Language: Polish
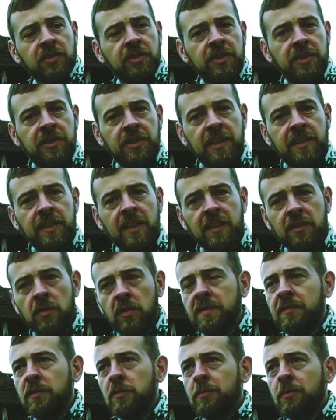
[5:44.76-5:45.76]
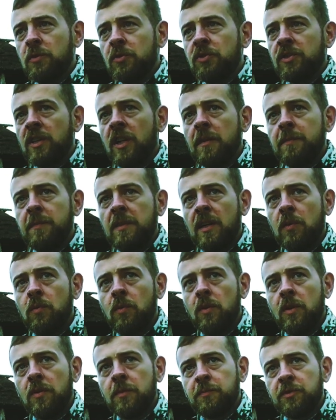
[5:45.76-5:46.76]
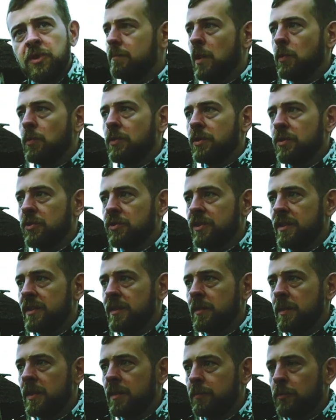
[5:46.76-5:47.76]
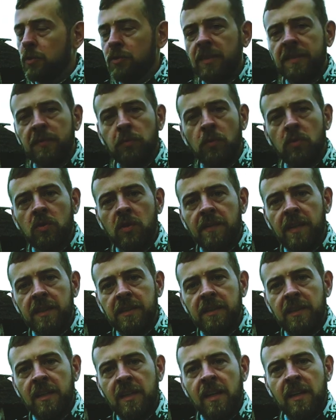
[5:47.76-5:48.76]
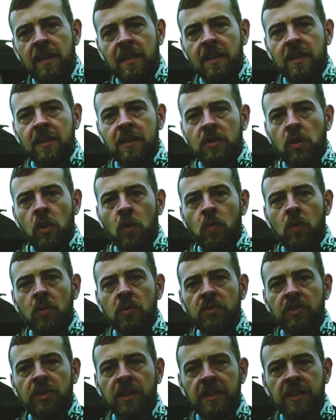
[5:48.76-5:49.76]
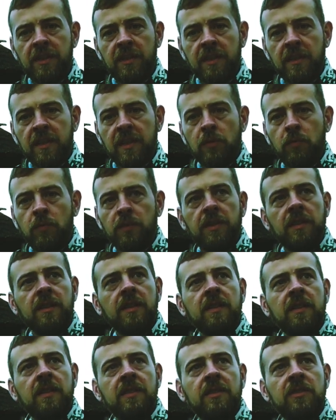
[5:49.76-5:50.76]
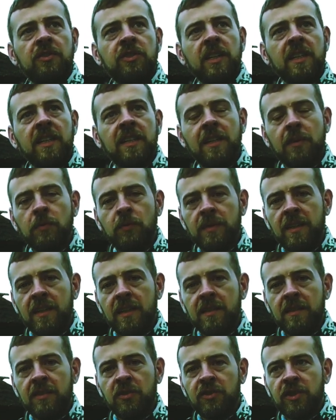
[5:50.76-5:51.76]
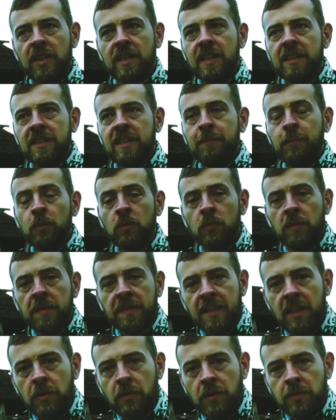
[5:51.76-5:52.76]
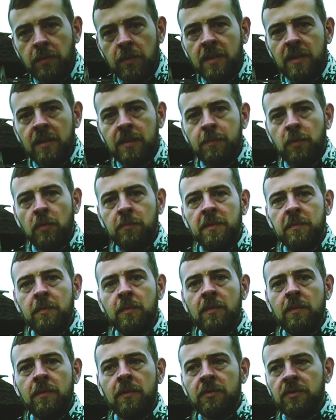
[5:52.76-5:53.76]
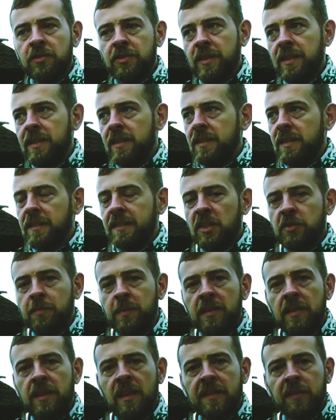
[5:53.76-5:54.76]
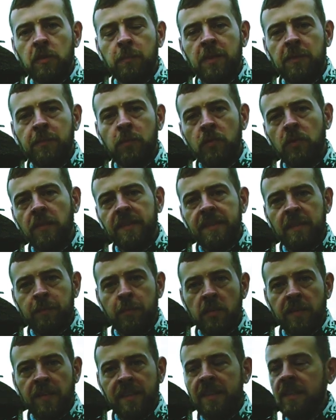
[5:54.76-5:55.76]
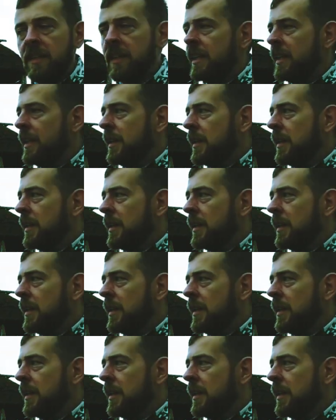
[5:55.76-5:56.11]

życie, na rozwój Pruszcza miało, miało to, że Pruszcz jest ulokowany e, koło rzeki Raduni. E, rzeka Radunia, rzeka typu górskiego, e, pomimo, że jesteśmy na północny Polski,